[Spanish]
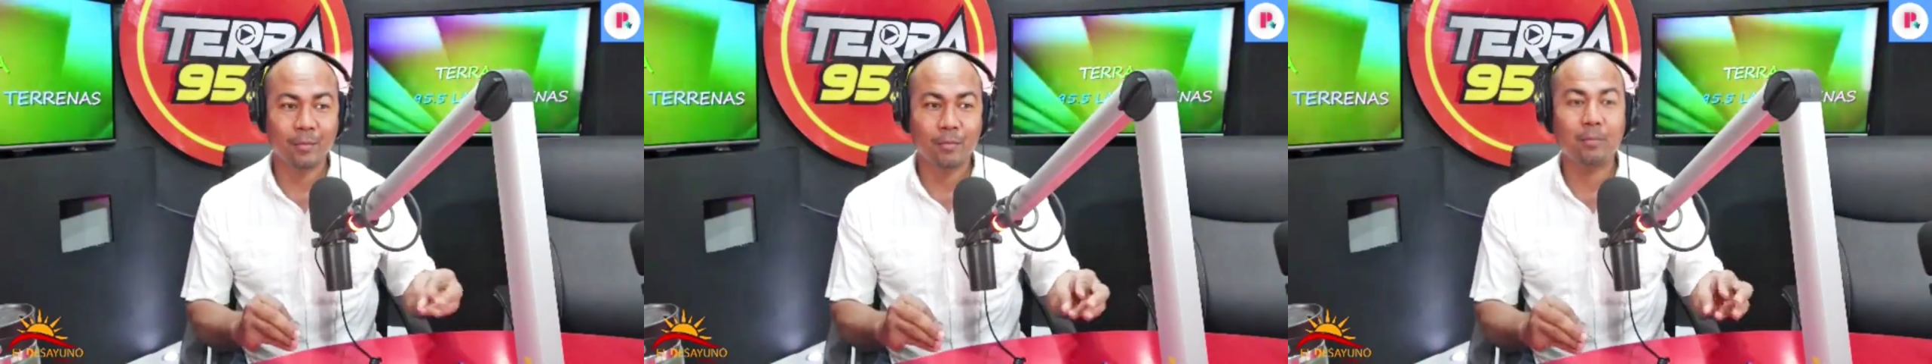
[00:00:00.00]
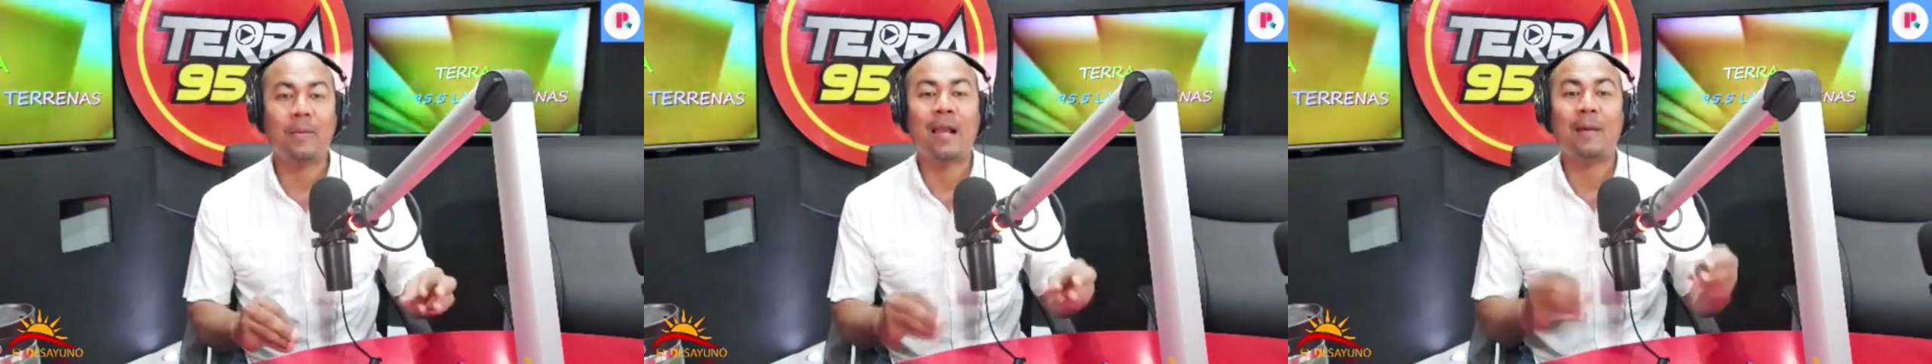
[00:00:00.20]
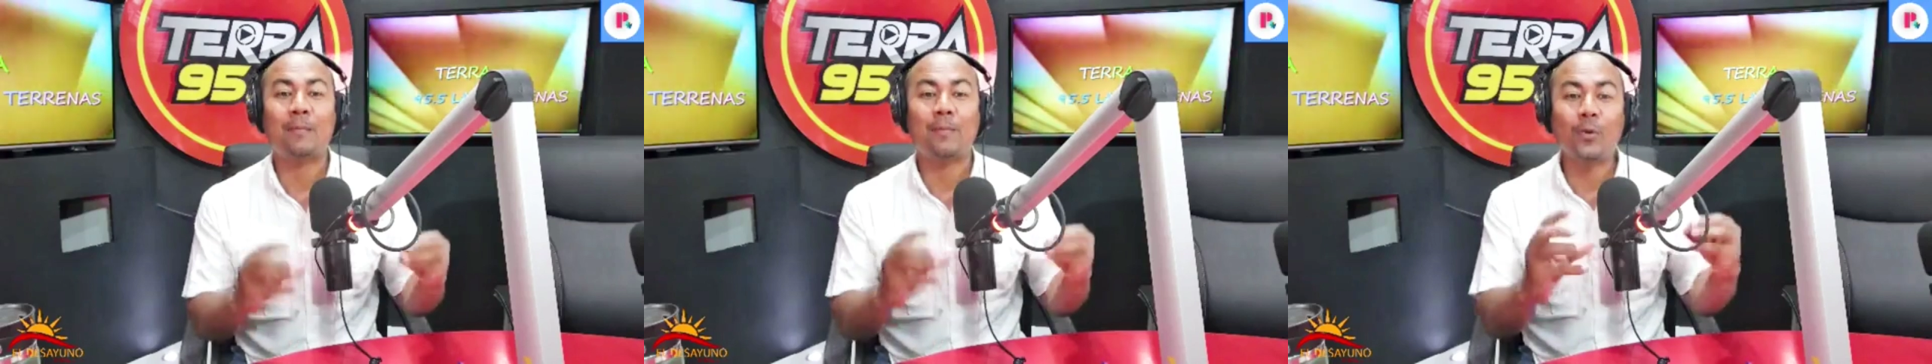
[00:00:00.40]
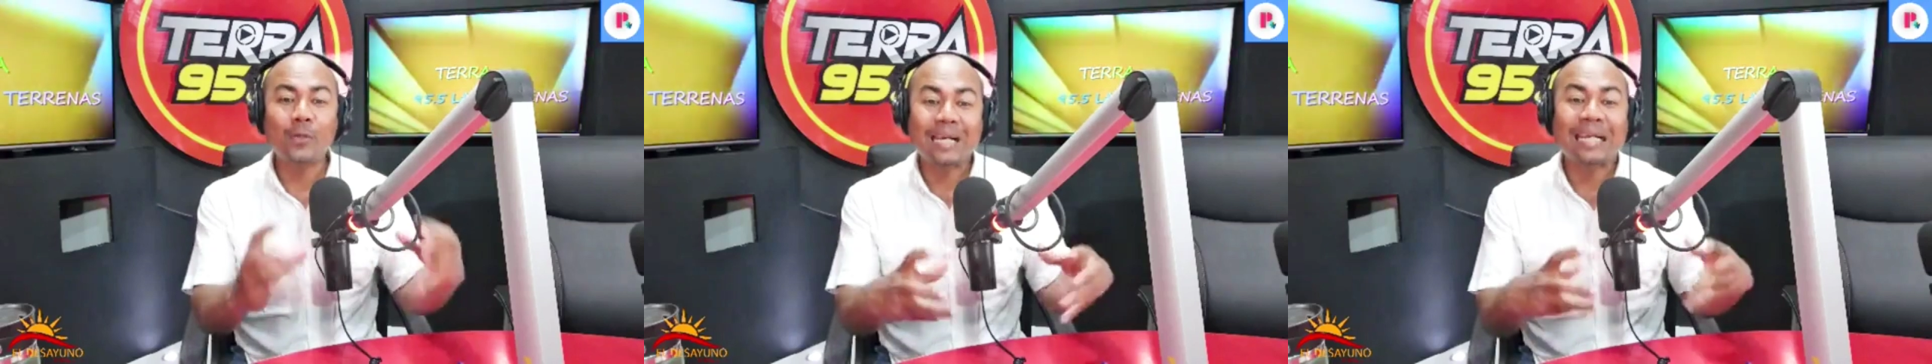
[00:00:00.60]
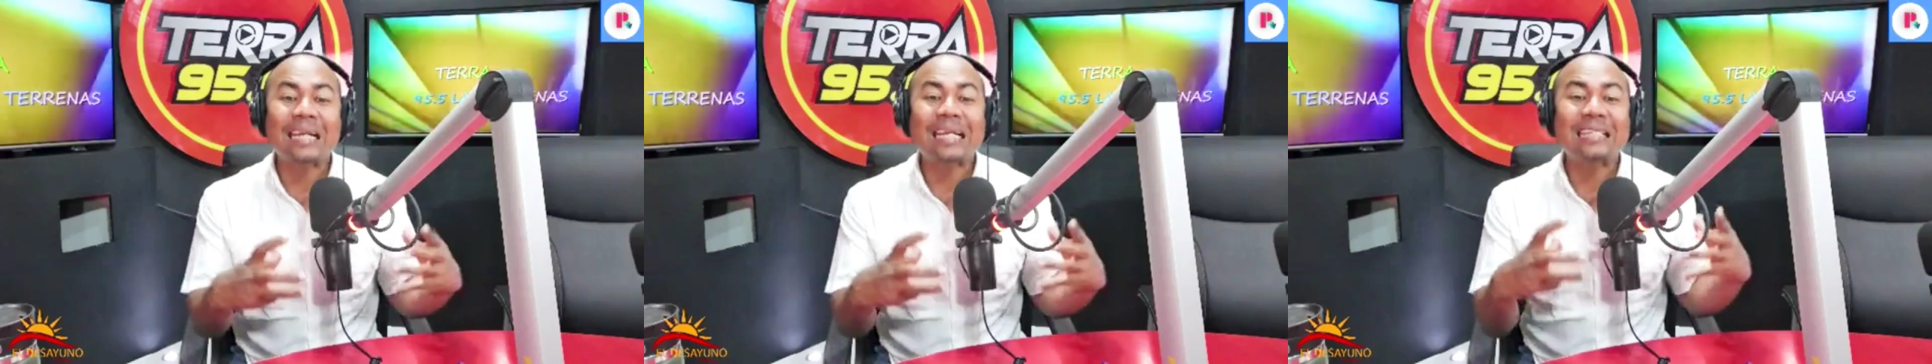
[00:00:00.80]
para poder
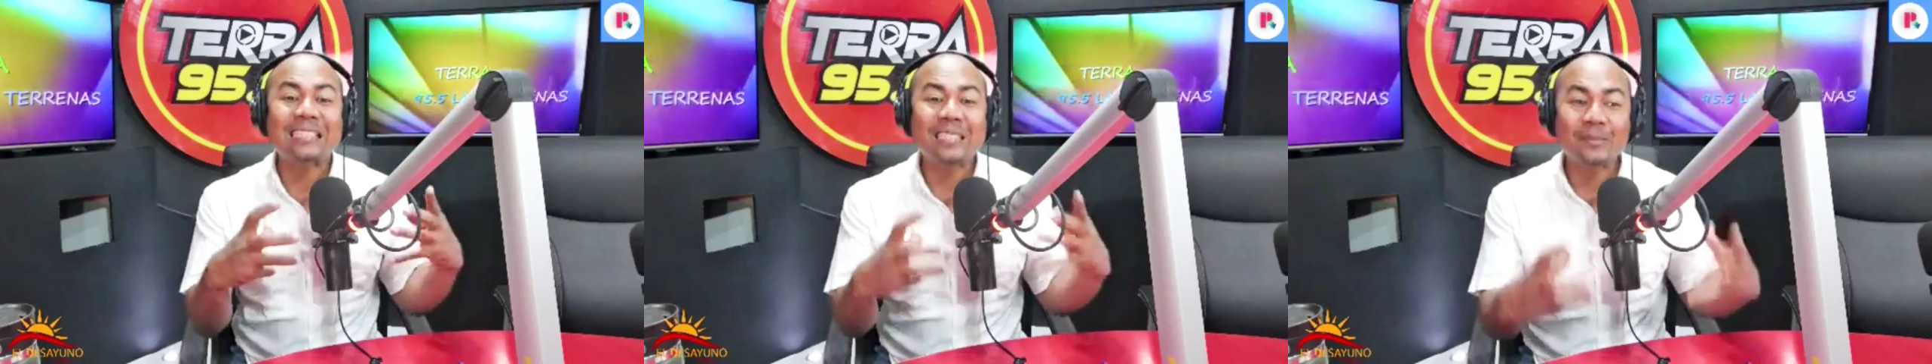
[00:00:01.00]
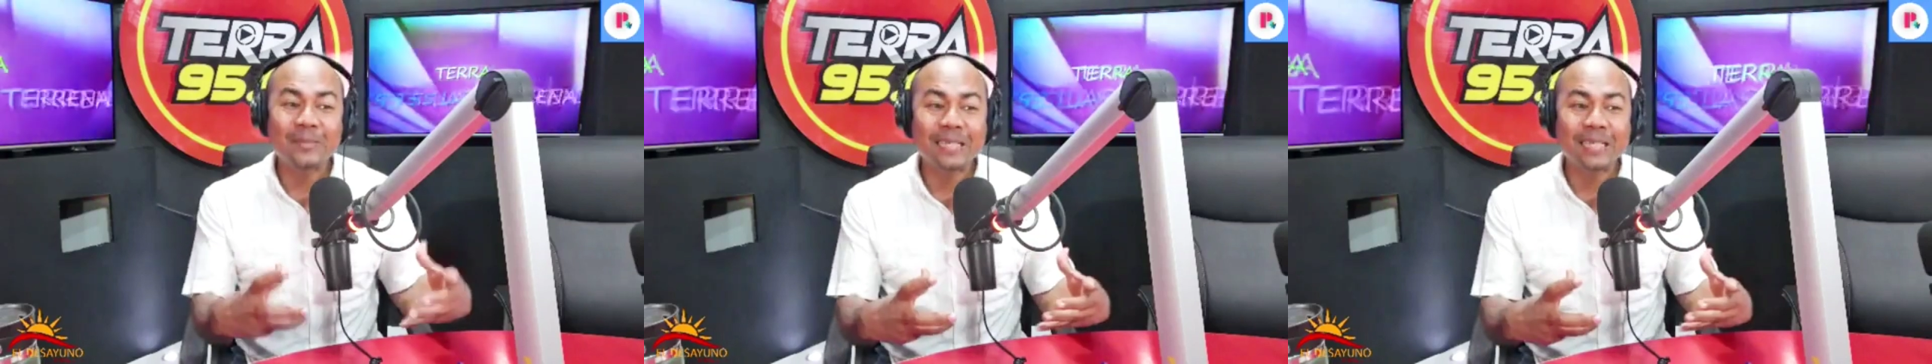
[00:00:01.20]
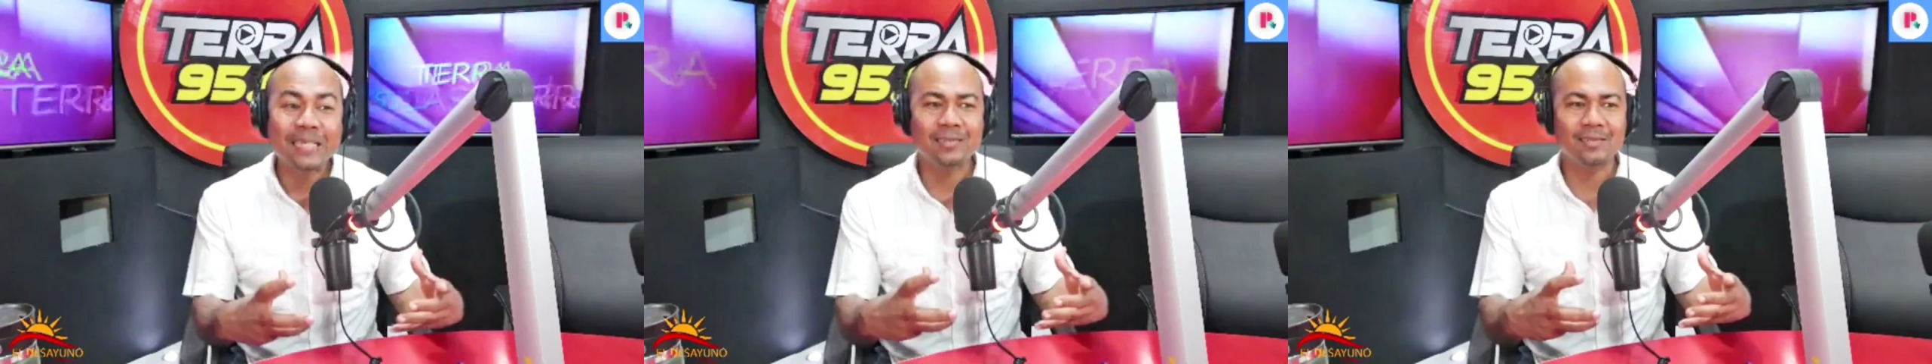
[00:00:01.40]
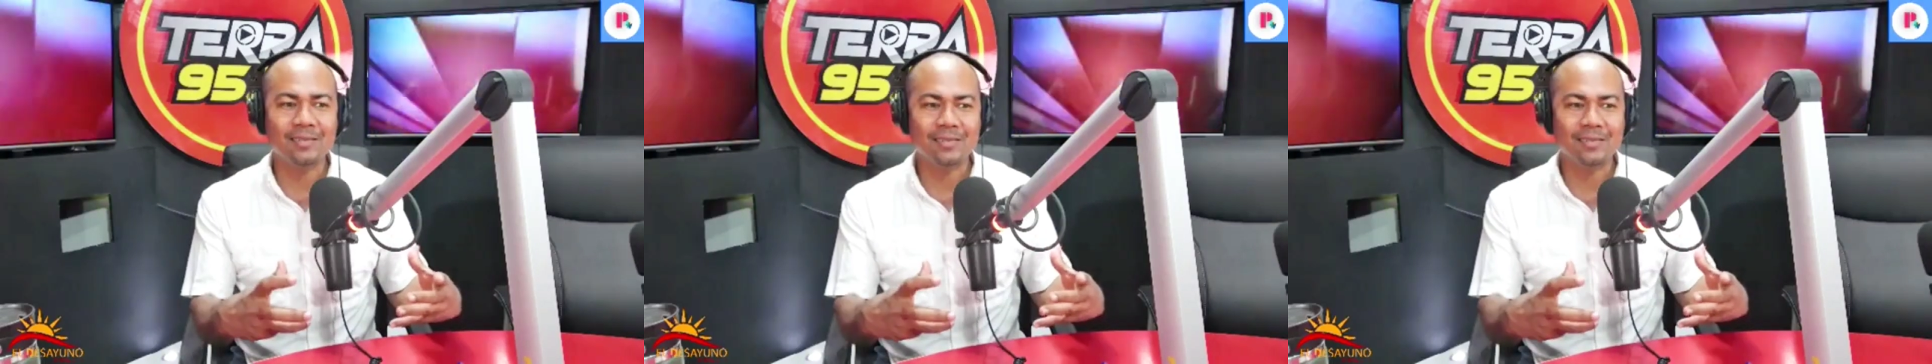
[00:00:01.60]
recibir